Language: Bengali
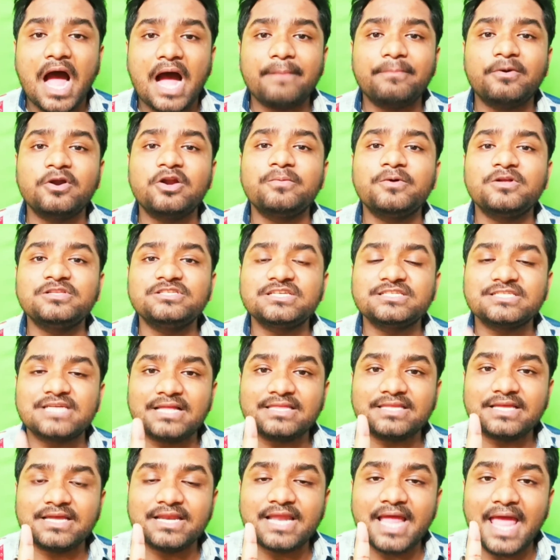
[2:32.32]
আবারও বলছি
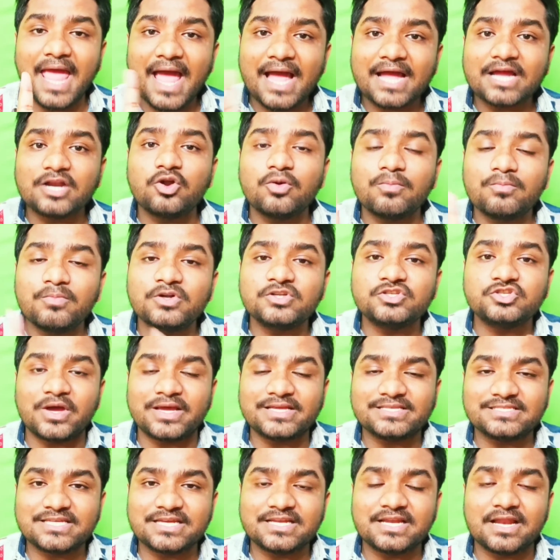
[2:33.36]
যাদের এক নম্বর
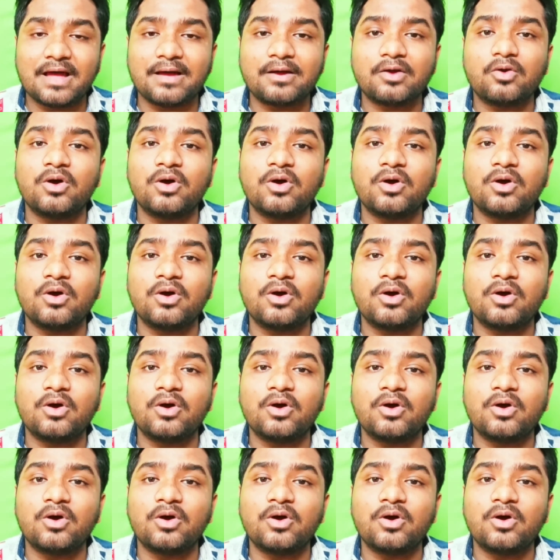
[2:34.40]
চয়েসের